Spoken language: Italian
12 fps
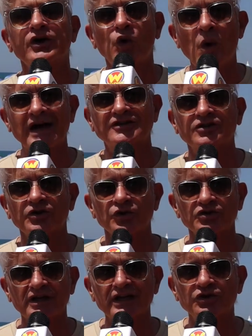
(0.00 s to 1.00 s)

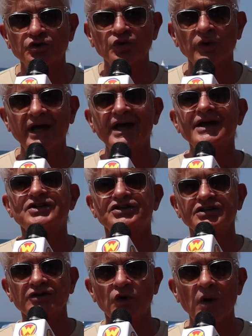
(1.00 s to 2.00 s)
432
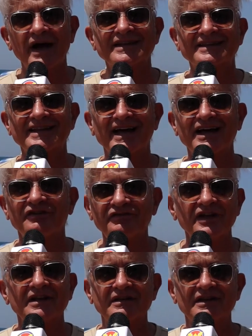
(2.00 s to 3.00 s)
50
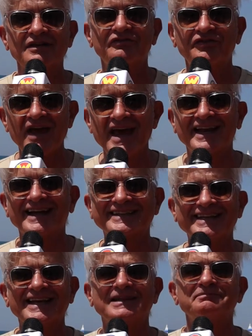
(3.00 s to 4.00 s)
20 Fiera
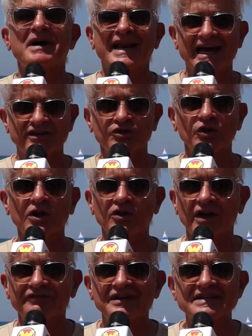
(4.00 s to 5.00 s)
del Baratto,
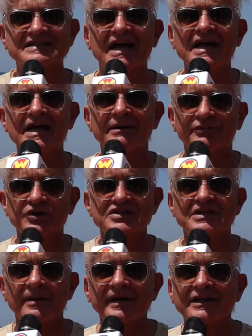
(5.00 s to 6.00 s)
l'Idola Fiesta
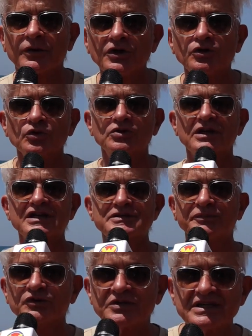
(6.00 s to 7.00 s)
prossimamente, quindi tutti gli
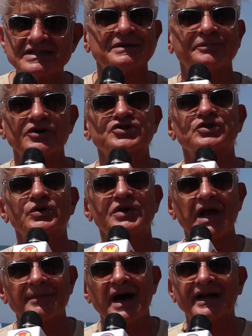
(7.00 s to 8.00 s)
spuntisti possono
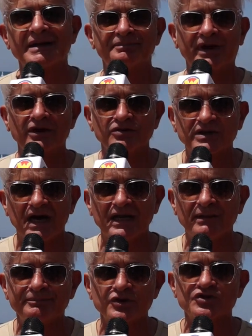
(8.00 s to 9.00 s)
chiamare e prenotare
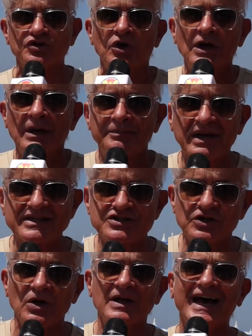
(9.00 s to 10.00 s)
il posto
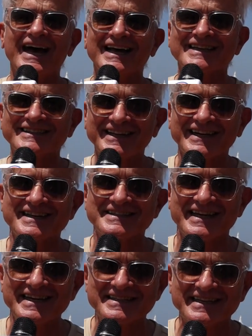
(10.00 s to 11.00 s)
piazzola al
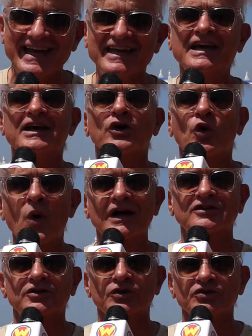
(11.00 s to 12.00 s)
366
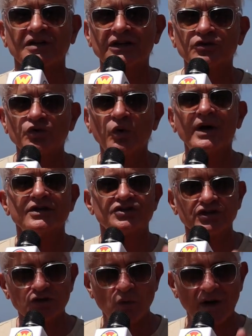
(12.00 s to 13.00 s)
432
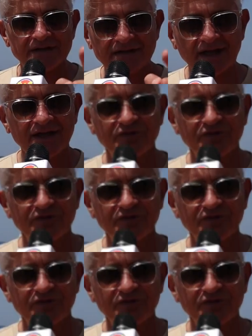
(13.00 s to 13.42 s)
50